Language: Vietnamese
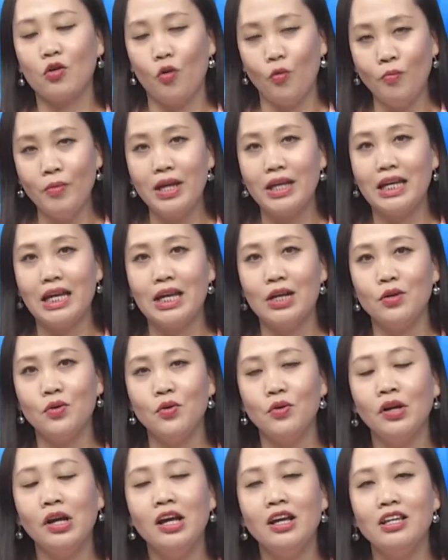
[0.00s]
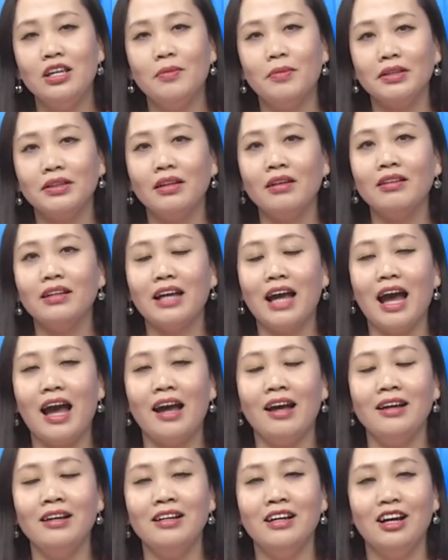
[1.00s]
cũng bị kiện luôn nhưng mà tất
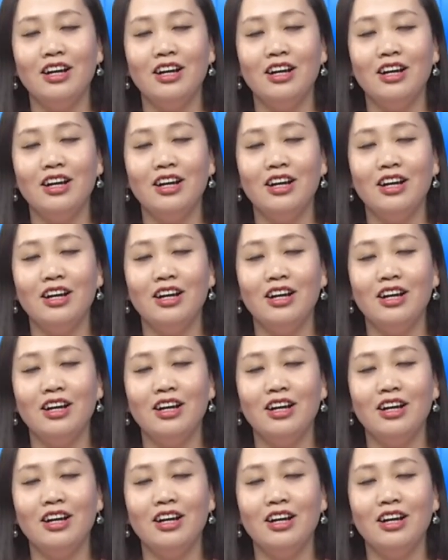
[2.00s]
cả